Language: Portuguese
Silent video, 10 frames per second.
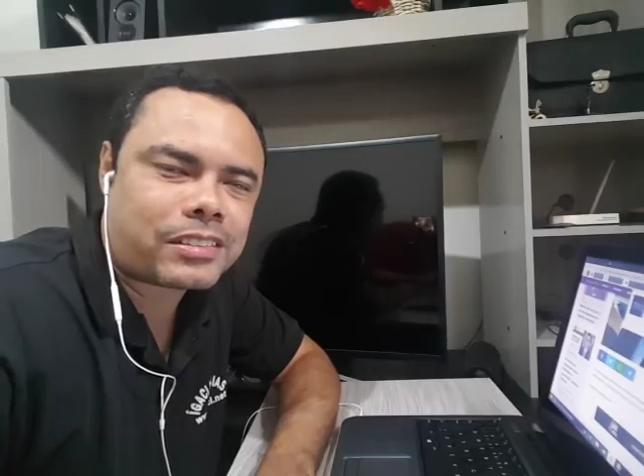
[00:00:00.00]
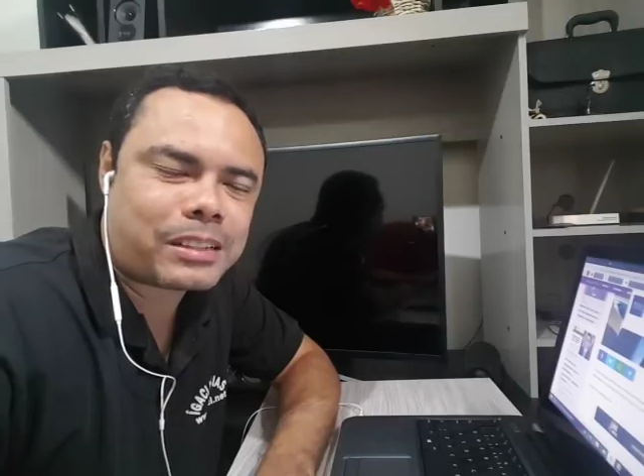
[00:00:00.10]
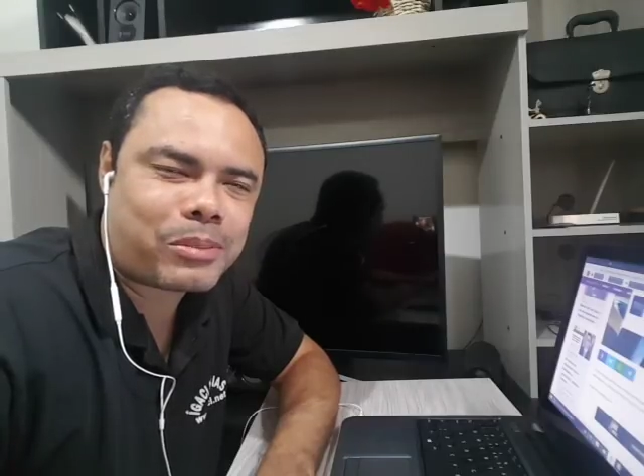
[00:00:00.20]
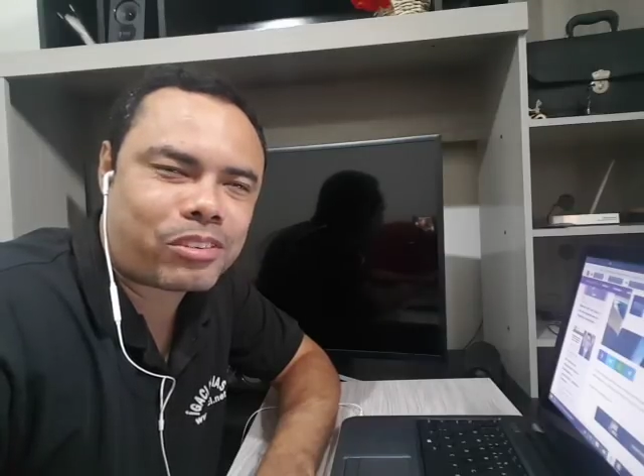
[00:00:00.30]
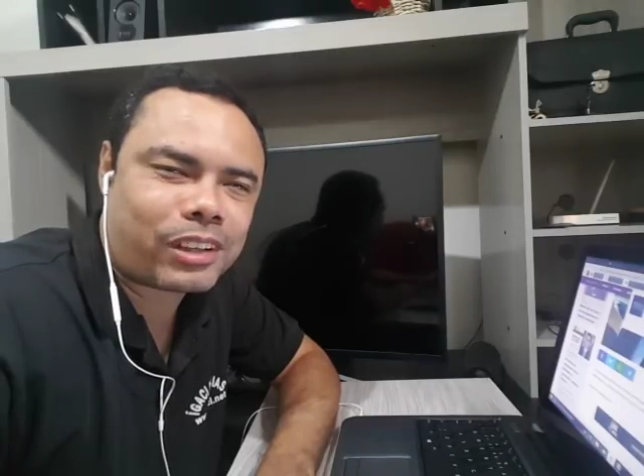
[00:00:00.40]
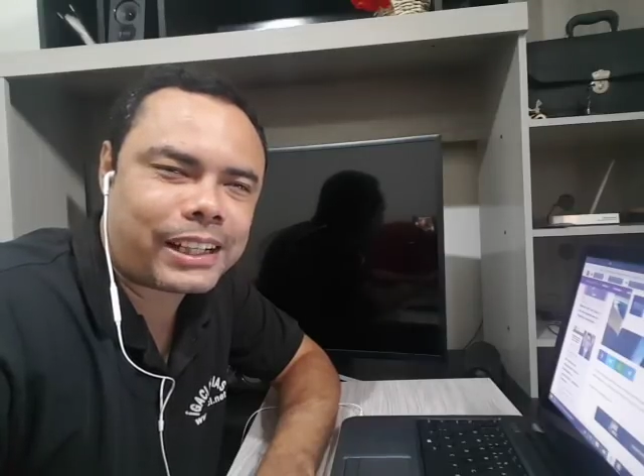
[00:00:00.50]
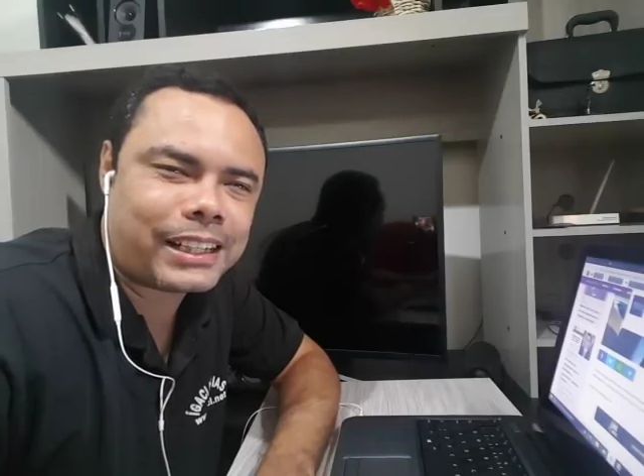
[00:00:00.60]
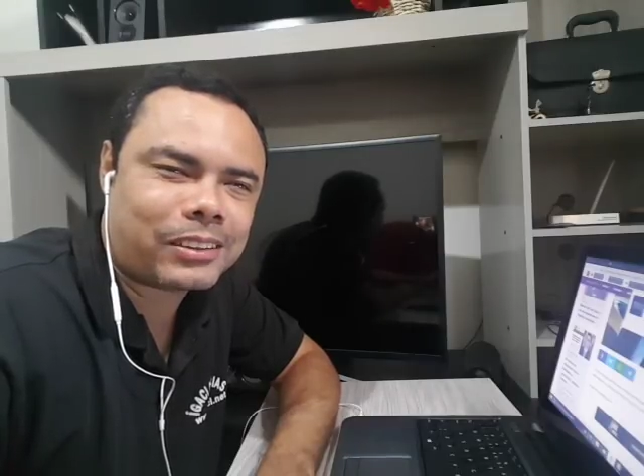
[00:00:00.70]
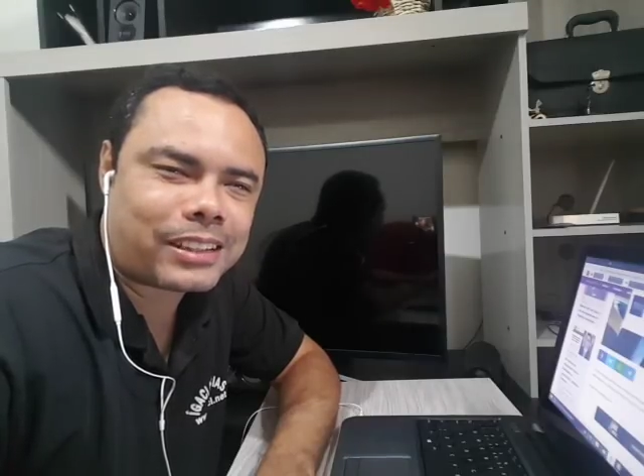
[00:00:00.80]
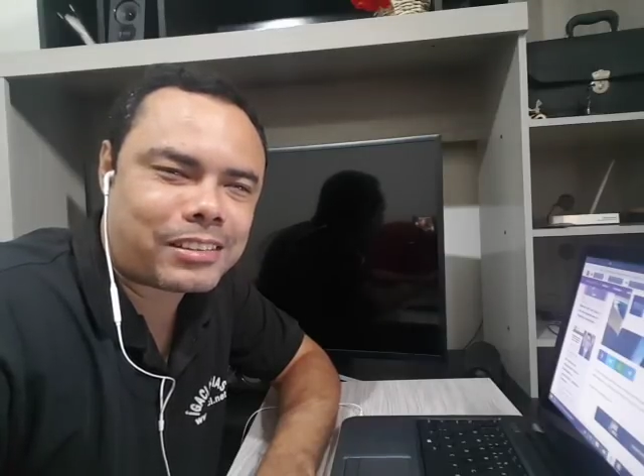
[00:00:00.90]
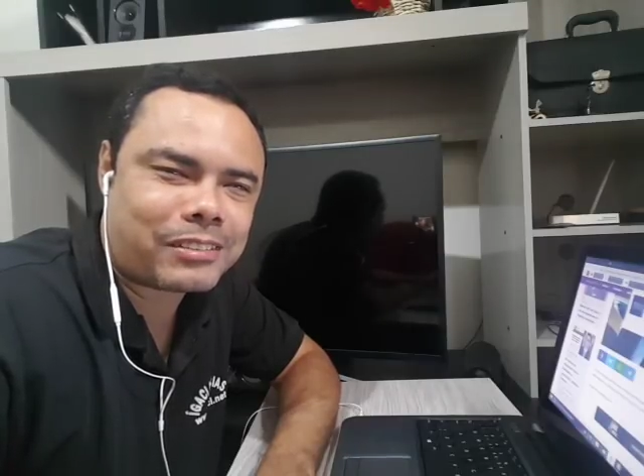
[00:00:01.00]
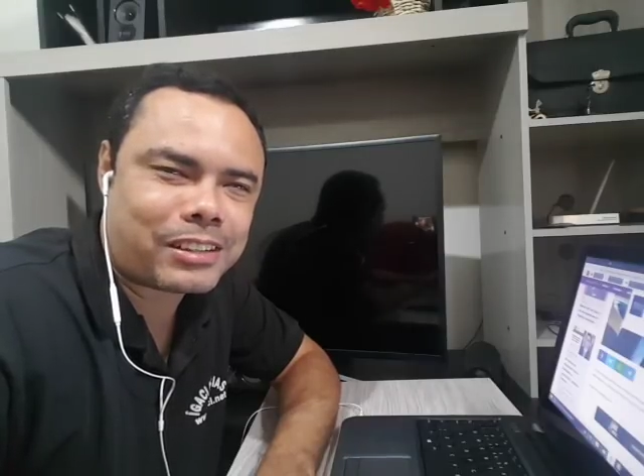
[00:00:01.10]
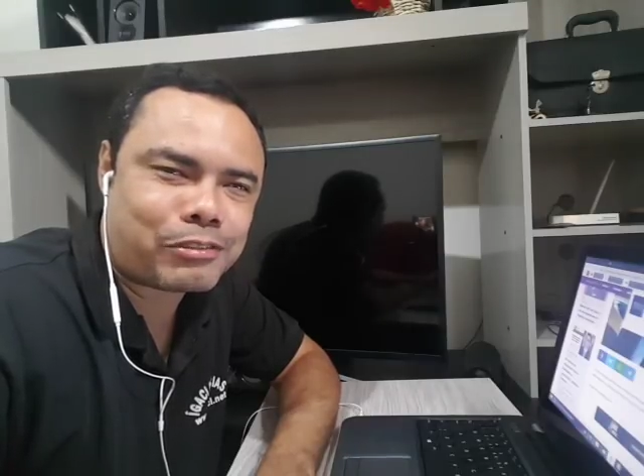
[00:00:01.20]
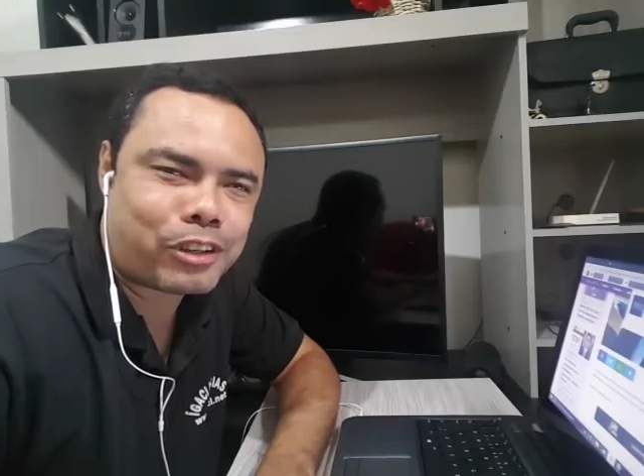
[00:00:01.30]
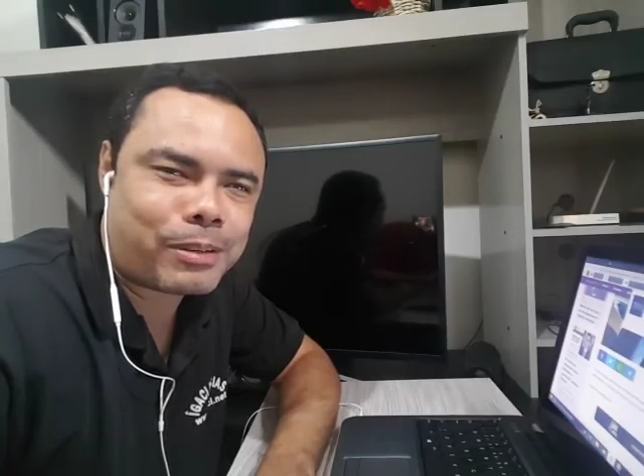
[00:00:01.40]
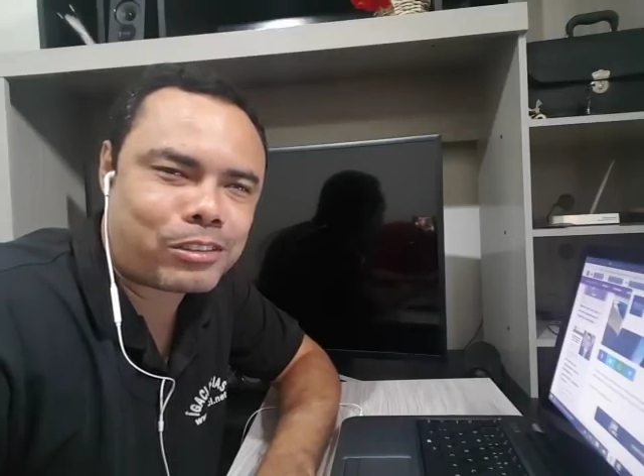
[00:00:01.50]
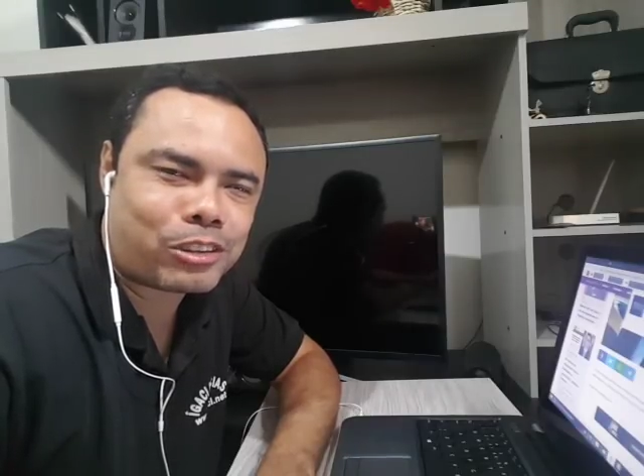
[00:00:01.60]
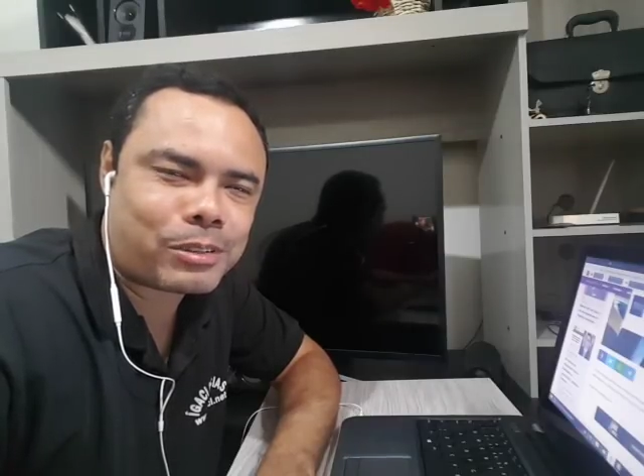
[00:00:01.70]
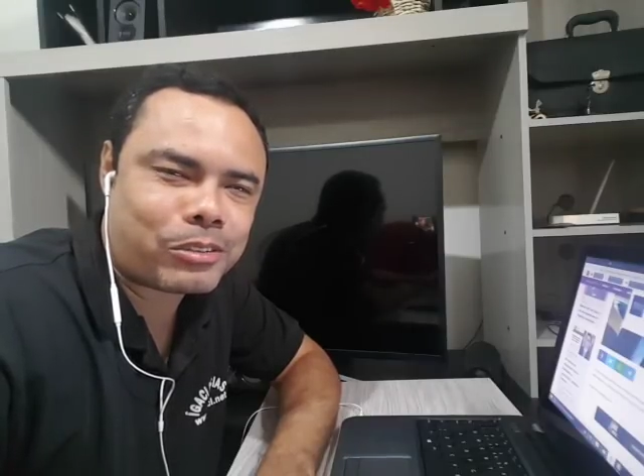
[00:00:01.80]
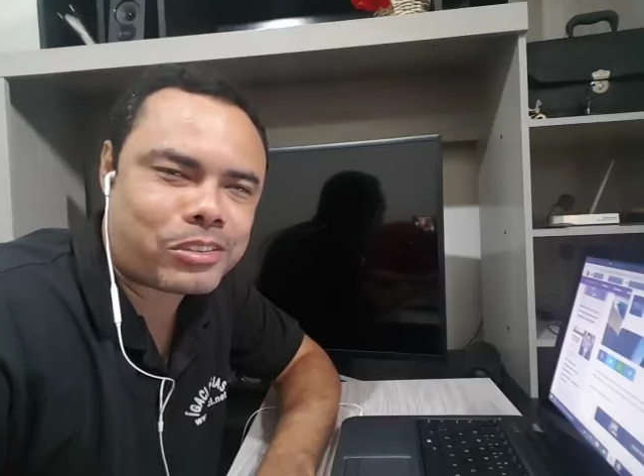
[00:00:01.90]
estamos chegando trazendo mais
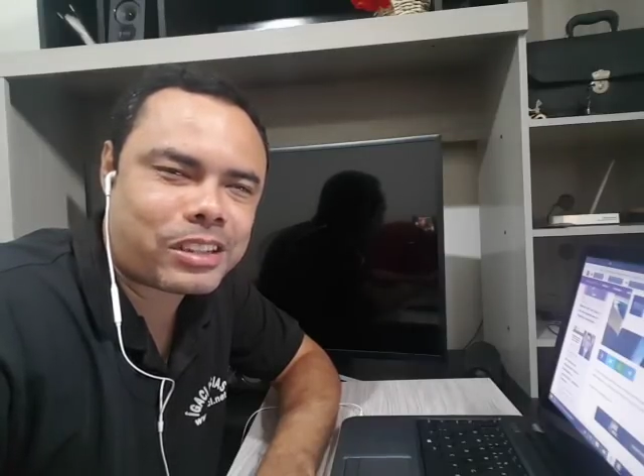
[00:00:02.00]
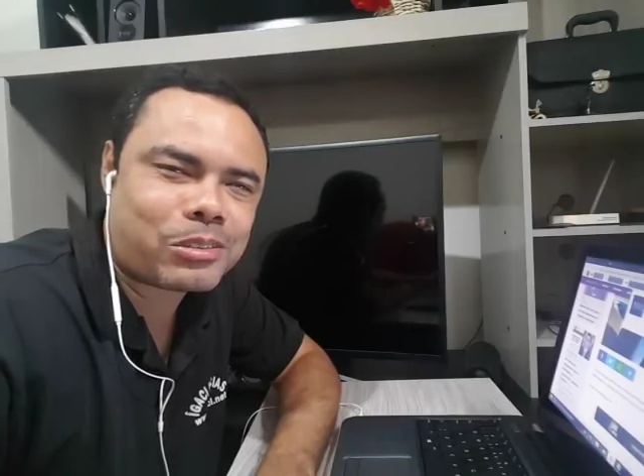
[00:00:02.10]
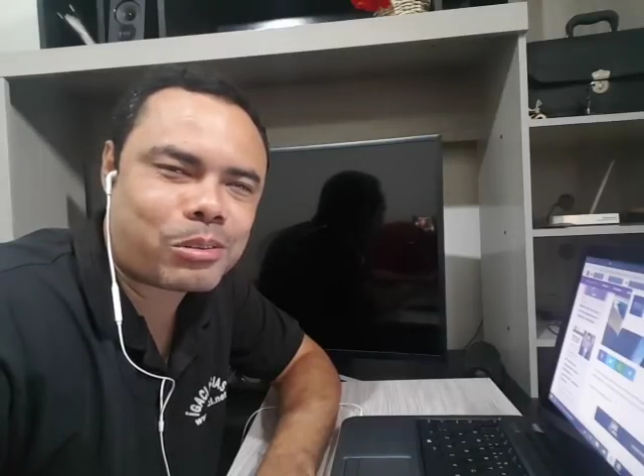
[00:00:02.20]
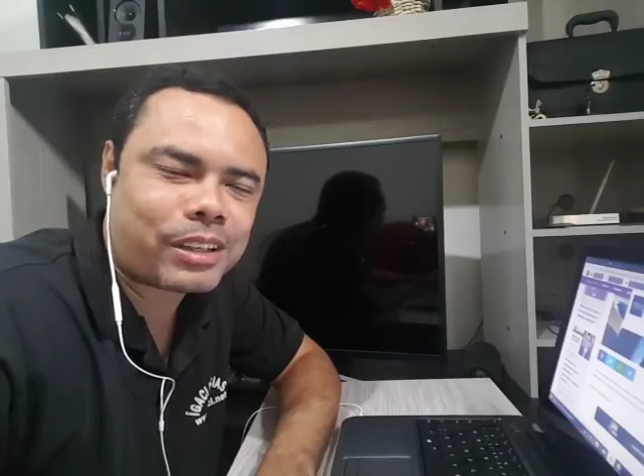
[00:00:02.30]
informações para vocês.